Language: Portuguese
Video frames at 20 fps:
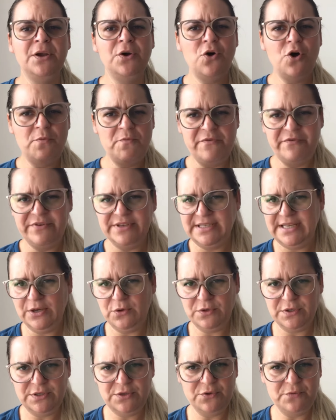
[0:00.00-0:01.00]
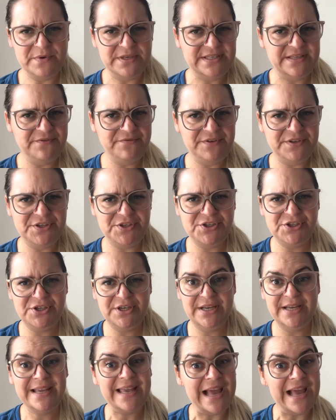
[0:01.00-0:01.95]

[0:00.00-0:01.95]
como você costuma se vestir.